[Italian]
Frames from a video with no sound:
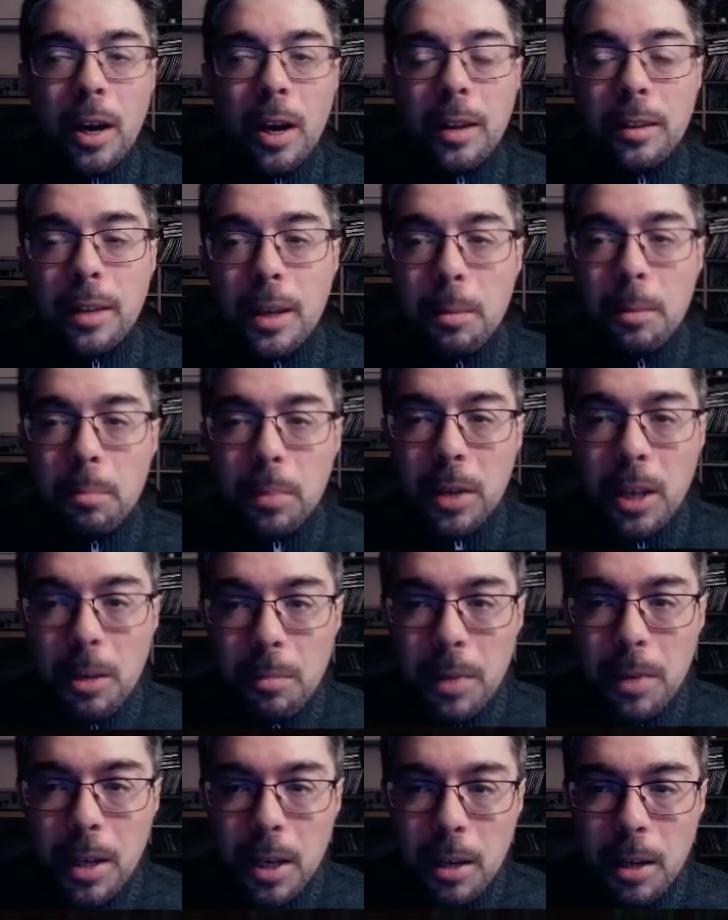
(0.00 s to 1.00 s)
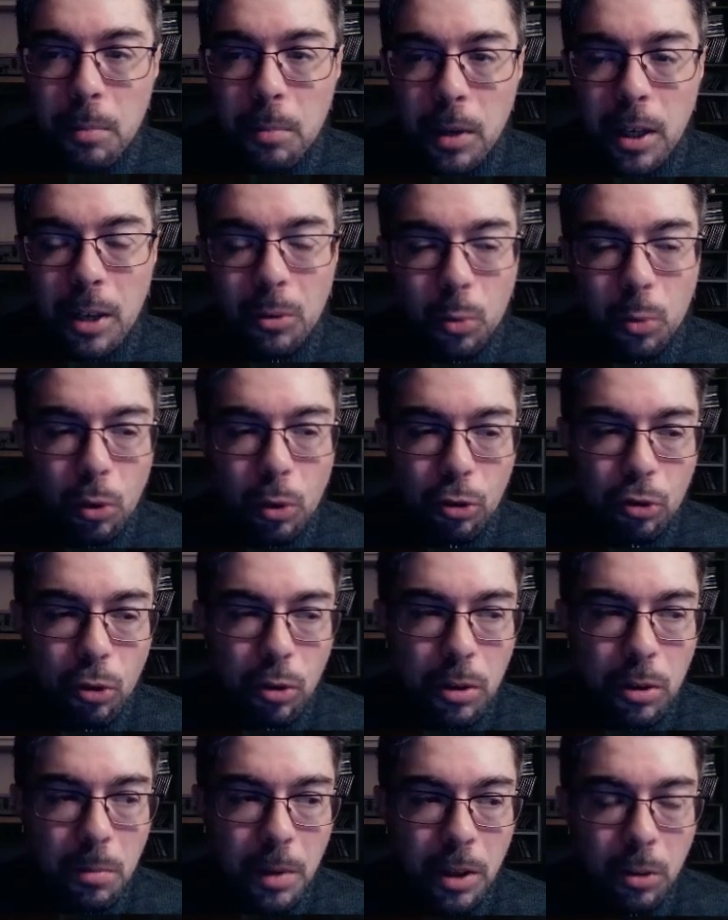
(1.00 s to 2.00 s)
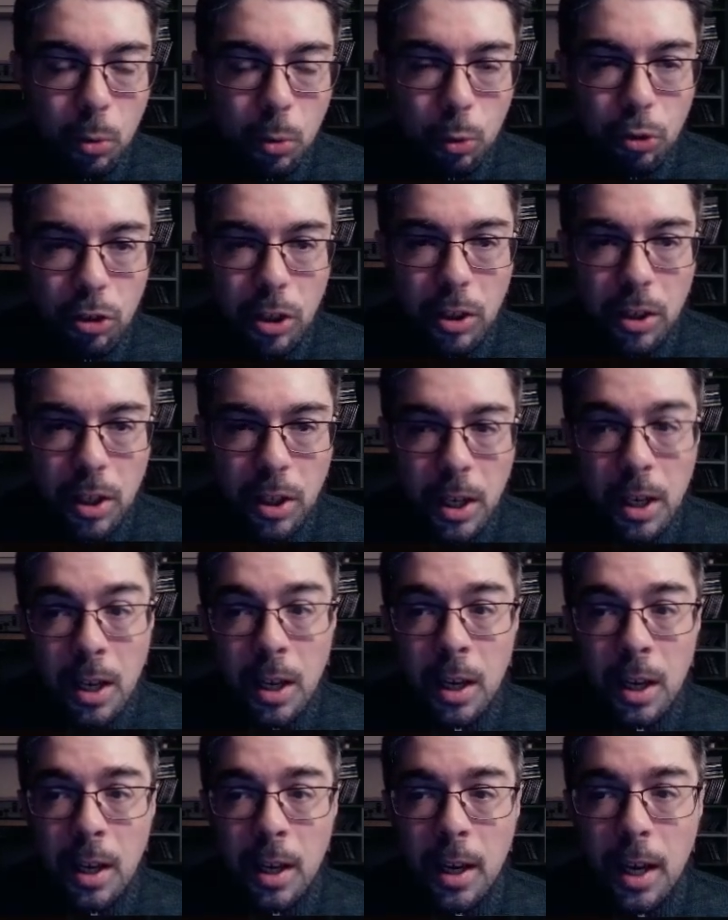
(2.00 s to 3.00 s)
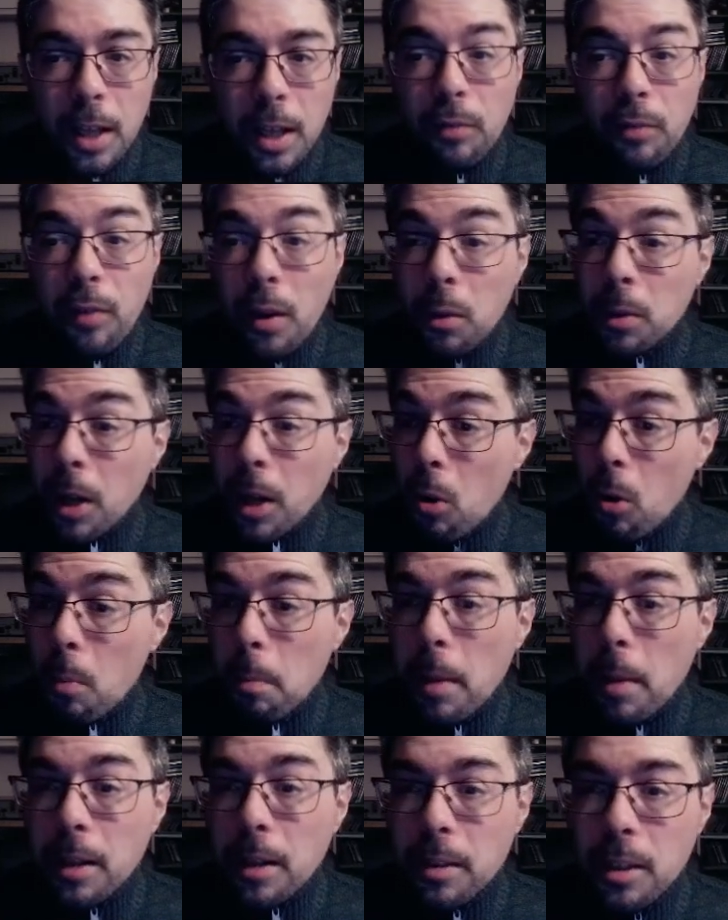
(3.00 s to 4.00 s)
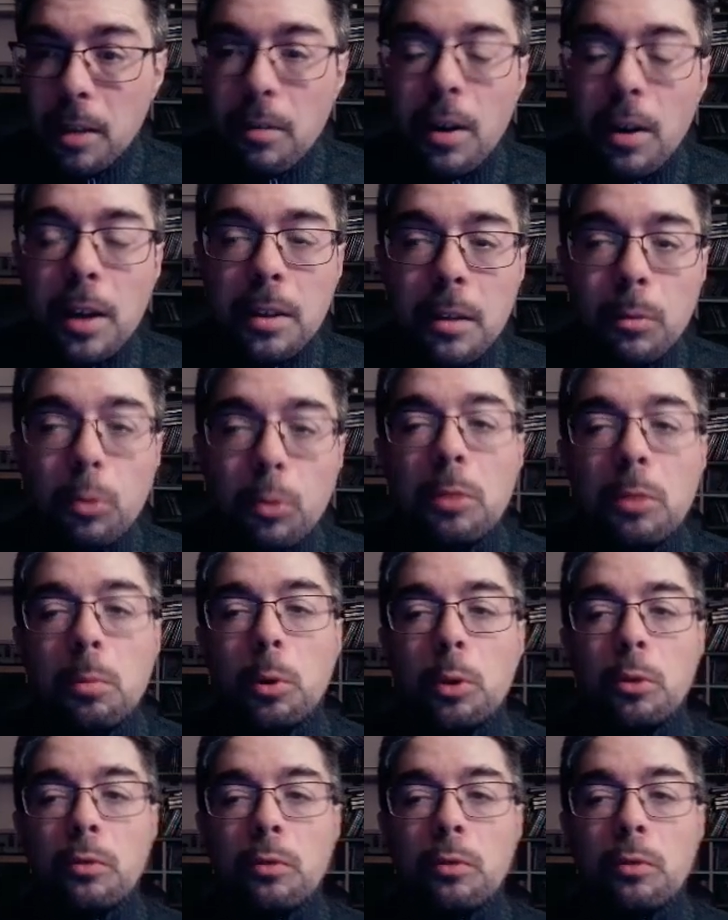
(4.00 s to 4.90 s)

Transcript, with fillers: nei primi picchiaduro scorrimento usciti, e di fare una comparativa. Da tanto tempo che non